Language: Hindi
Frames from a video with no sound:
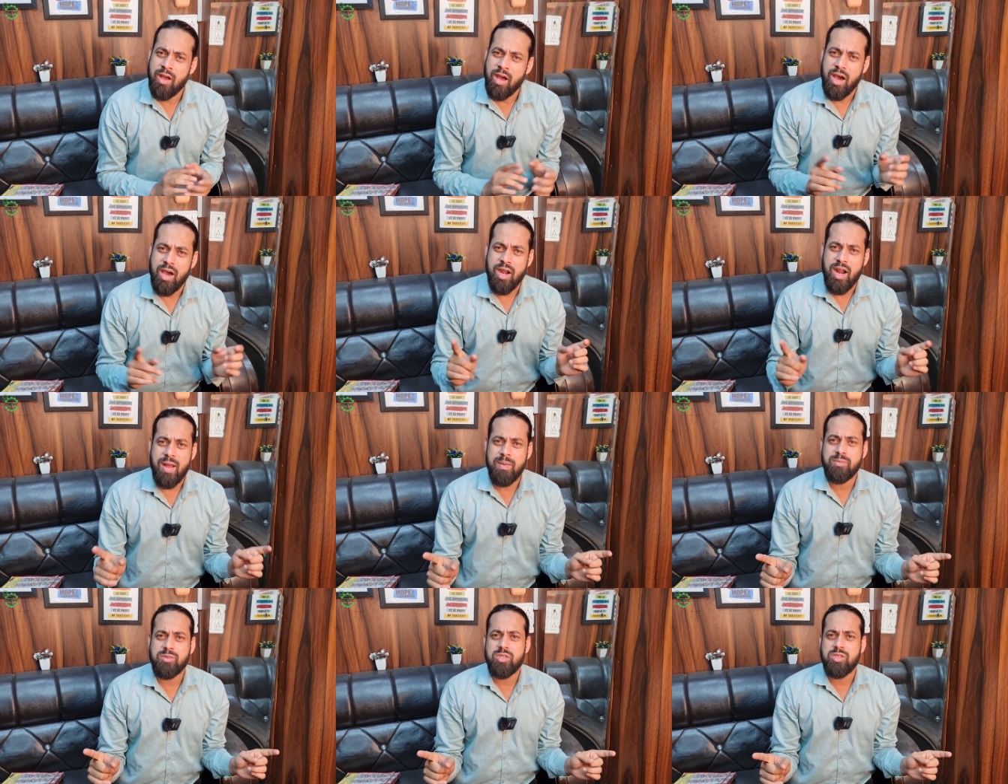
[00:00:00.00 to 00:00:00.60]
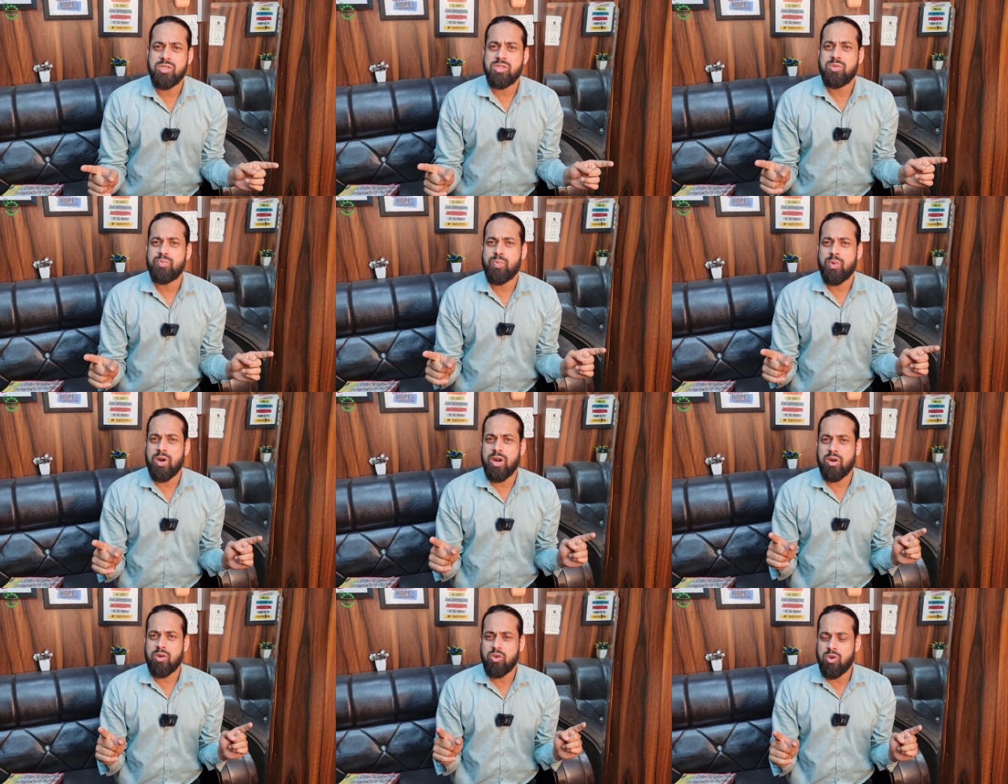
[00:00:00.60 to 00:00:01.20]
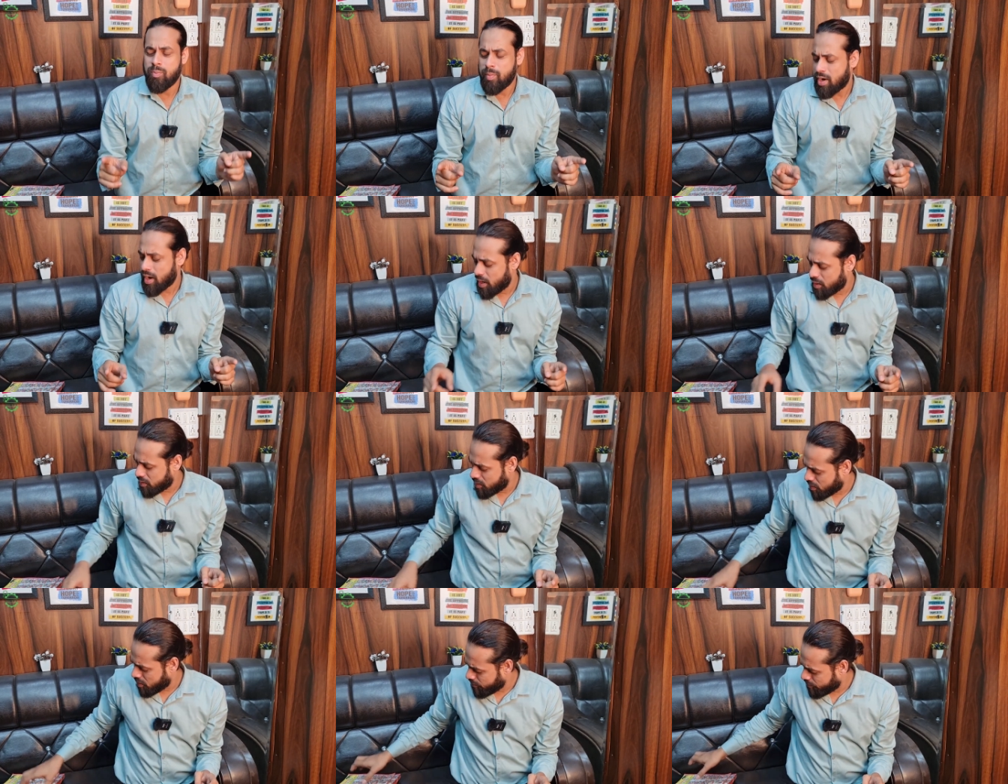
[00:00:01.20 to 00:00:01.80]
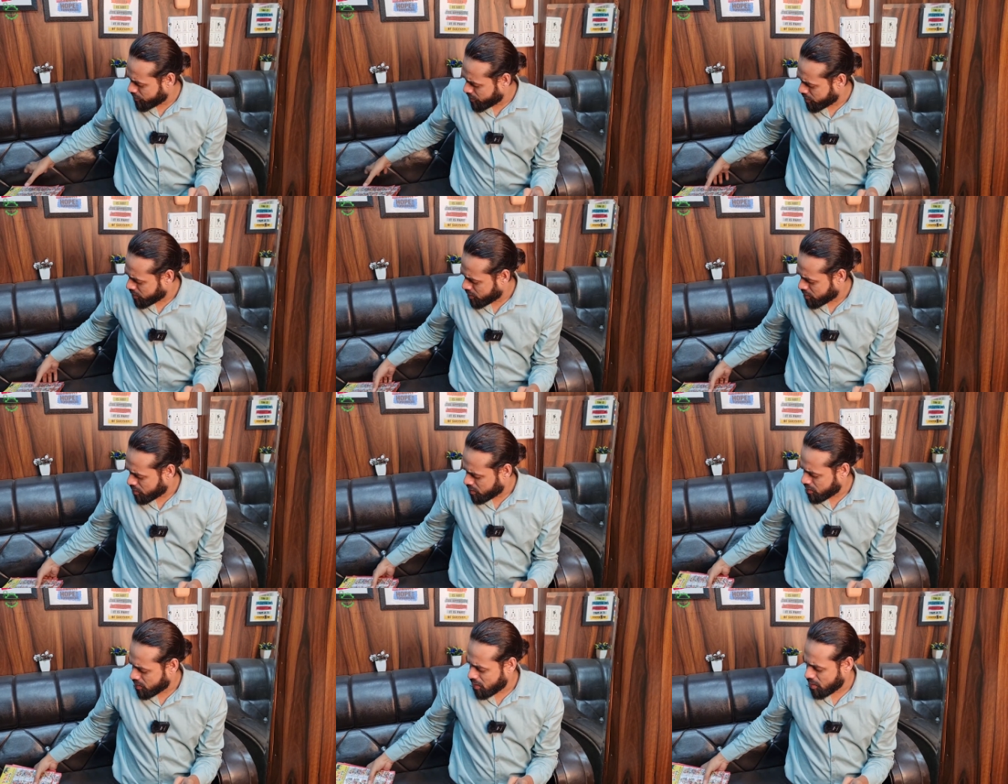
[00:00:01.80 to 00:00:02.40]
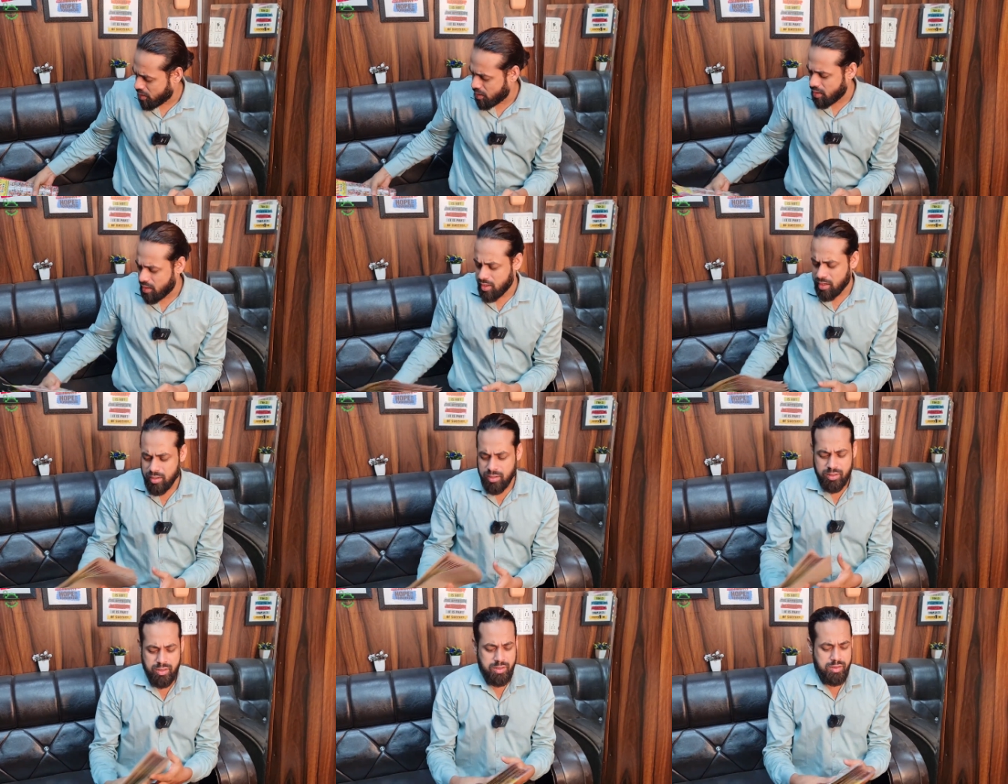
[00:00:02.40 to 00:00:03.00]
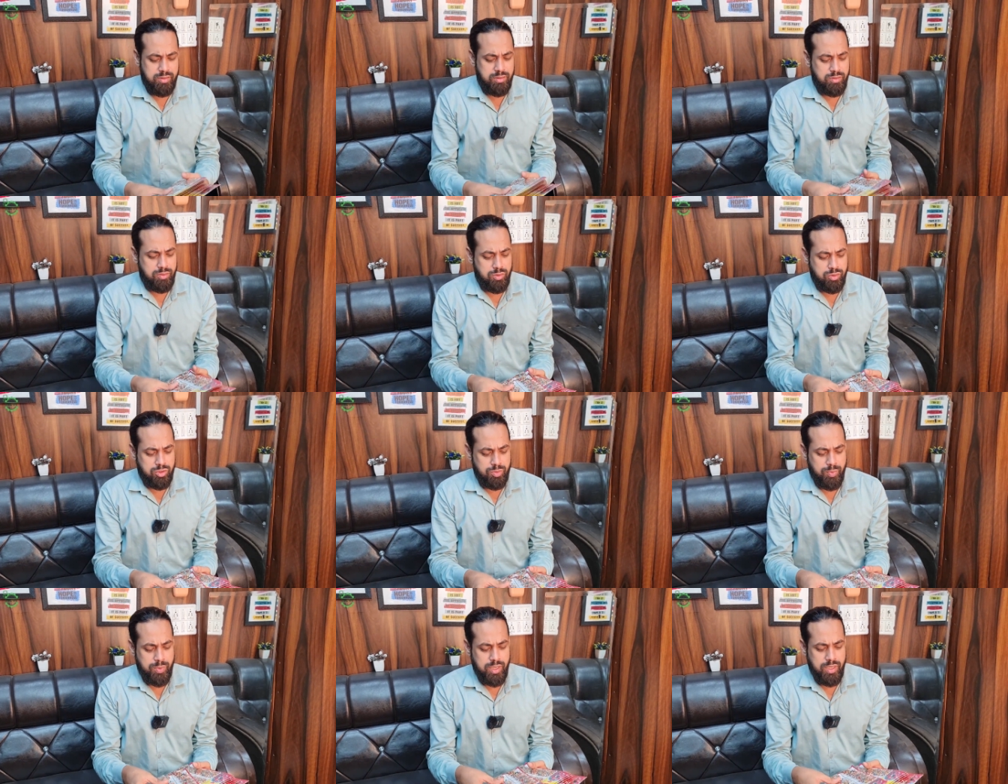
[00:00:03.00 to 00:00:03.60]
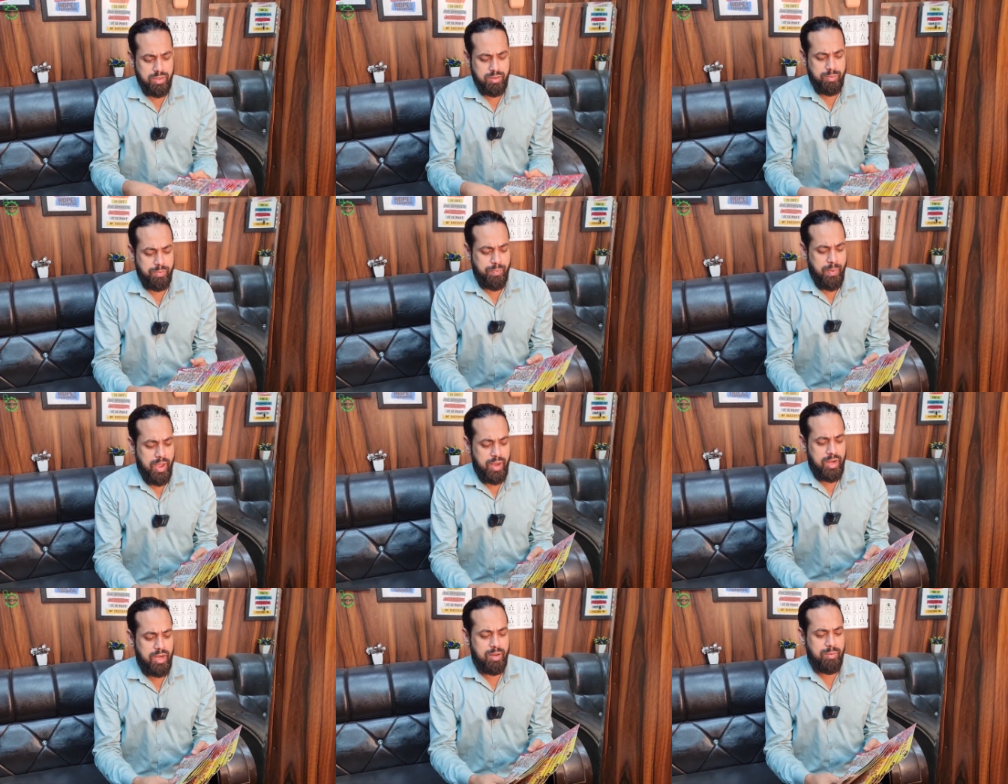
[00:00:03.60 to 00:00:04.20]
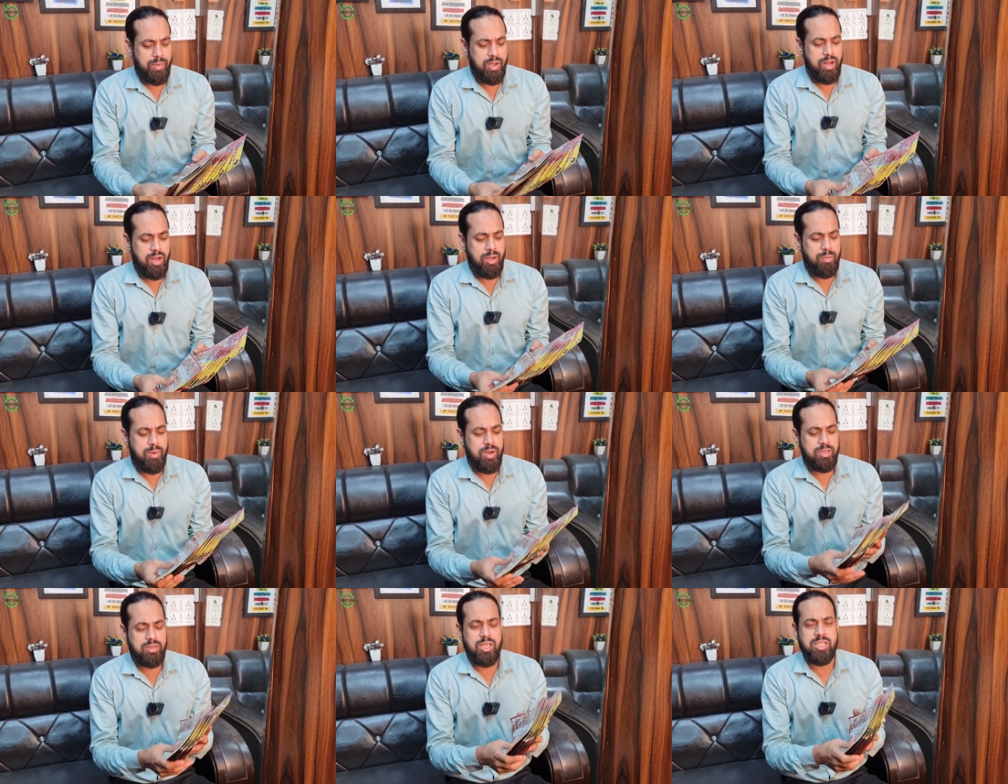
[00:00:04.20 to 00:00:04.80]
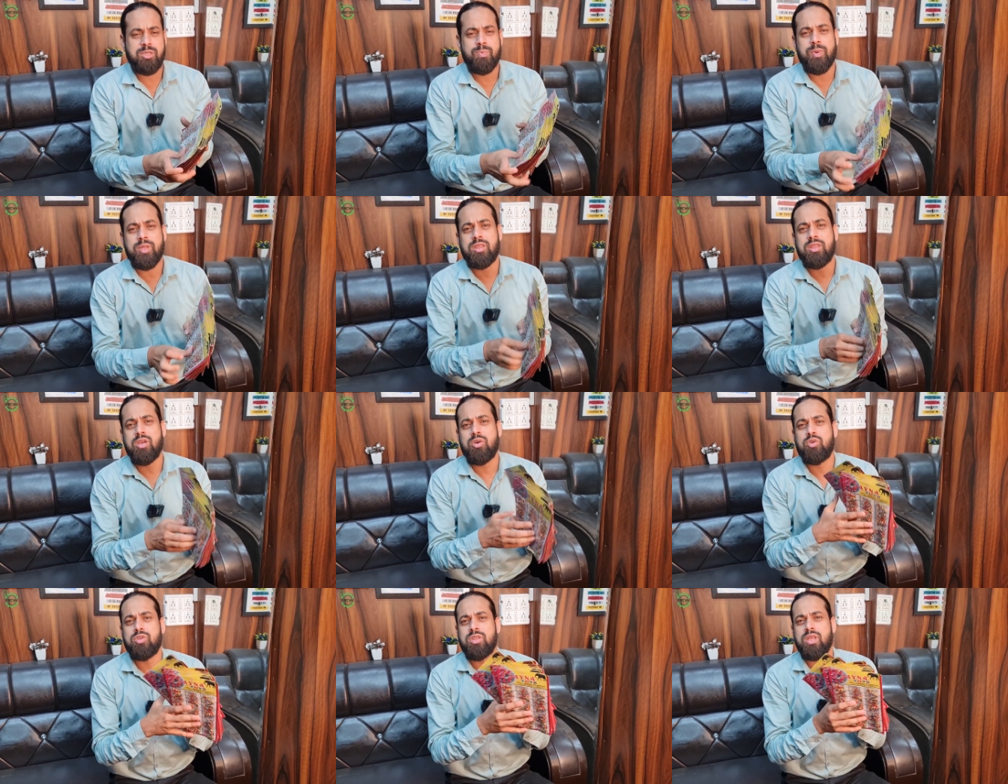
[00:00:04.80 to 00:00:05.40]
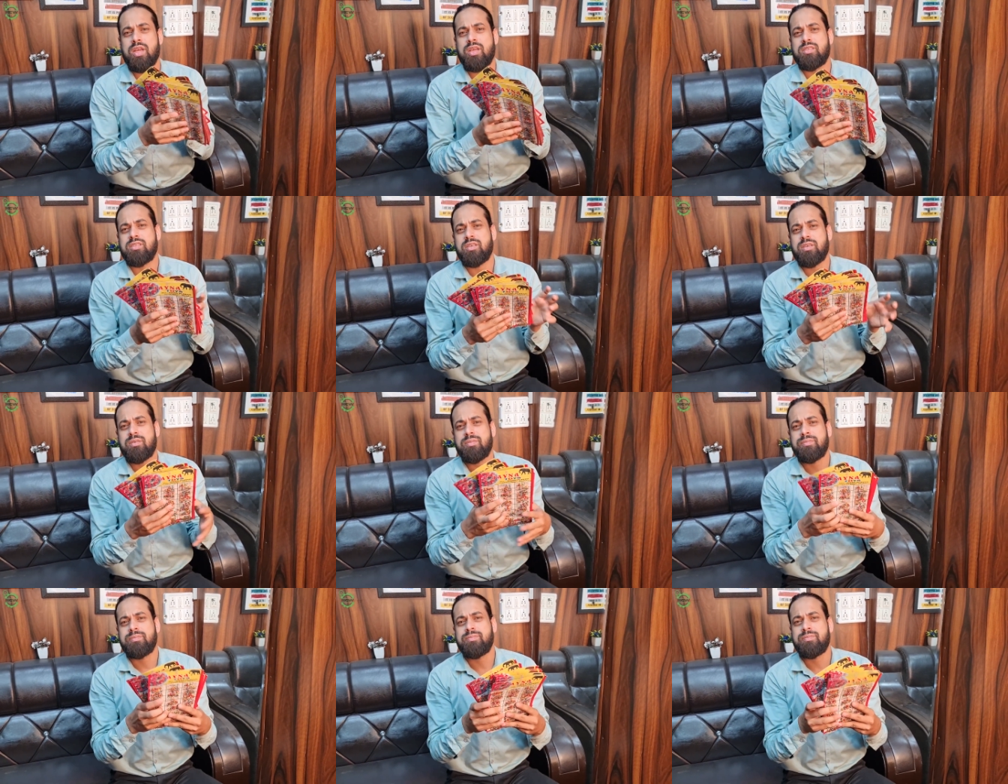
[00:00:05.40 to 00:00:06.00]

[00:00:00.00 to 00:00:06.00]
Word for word: आराम से इस प्रोडक्ट को मंगाइए ये एक उसमें पैकेट में लगभग दस पत्ते होते हैं ऐसे